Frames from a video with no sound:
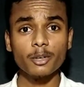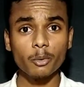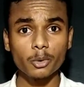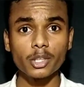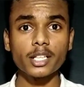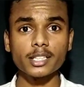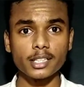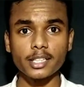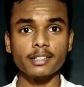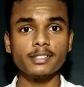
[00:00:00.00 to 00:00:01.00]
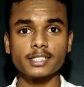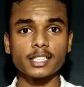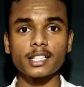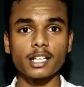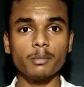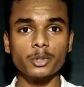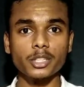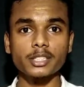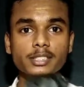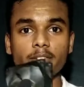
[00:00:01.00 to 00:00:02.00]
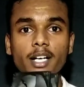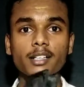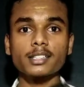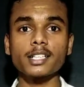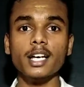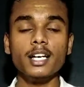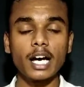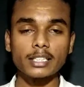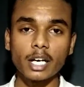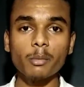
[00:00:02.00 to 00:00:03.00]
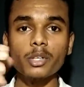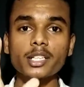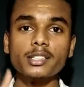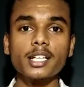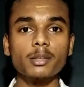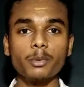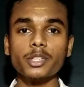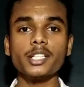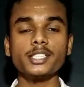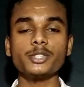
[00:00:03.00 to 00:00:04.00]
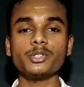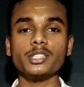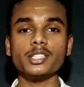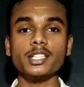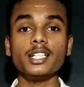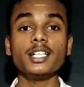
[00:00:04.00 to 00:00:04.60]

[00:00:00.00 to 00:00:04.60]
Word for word: உங்களோட அந்த நீங்கள் எடுத்து வச்சிருக்கீங்களா அந்த அமௌண்ட் இது வாங்குறதுக்குன்னு அந்த அமௌண்ட் எடுத்து அதில் போட்டு எரிச்சிட்டு வந்துருங்க